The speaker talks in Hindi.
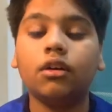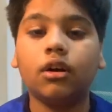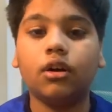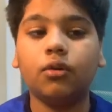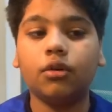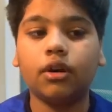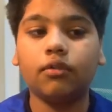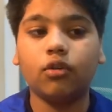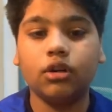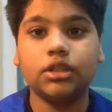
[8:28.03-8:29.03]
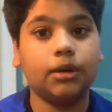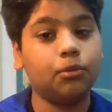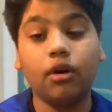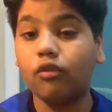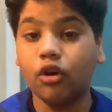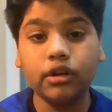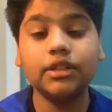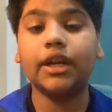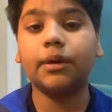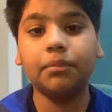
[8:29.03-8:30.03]
आ, उनका व्लॉगिंग सेटअप उनका व्लॉगिंग
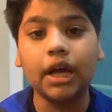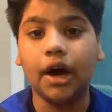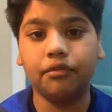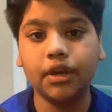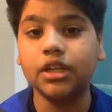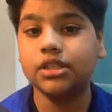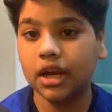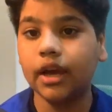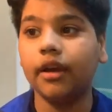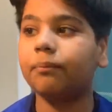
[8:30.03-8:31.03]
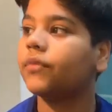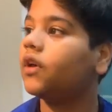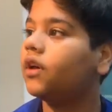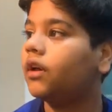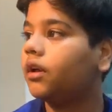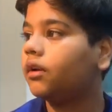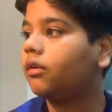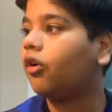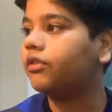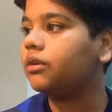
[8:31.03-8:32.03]
सेटअप भी काफ़ी अच्छा है
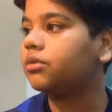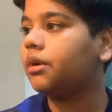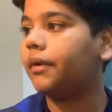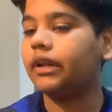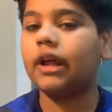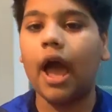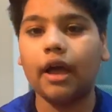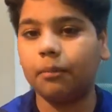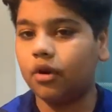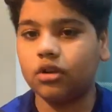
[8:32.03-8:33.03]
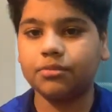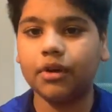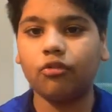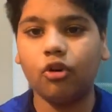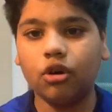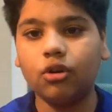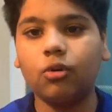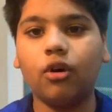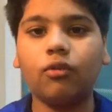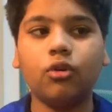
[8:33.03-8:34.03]
ऑब्वियसली मुझे बेटर बिकॉज मैं एक ब्लॉगर
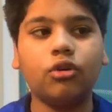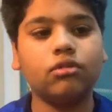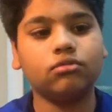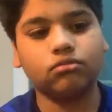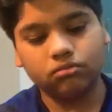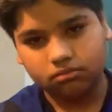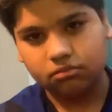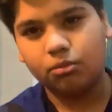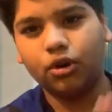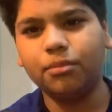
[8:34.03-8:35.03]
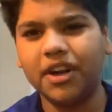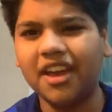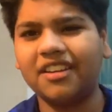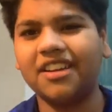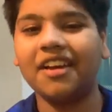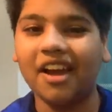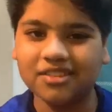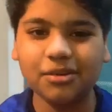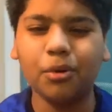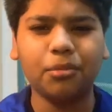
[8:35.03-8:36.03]
हुआ वो बहुत बड़े
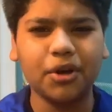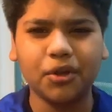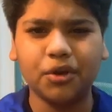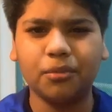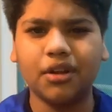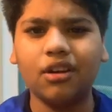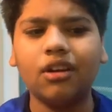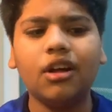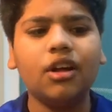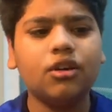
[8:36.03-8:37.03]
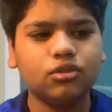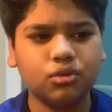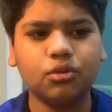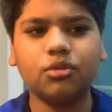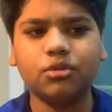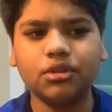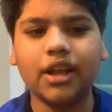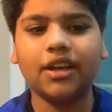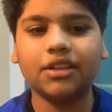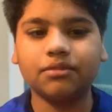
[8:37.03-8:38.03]
एक्चुअली बहुत बड़े यूट्यूबर हैं सो उनको
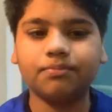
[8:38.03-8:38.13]
लाइक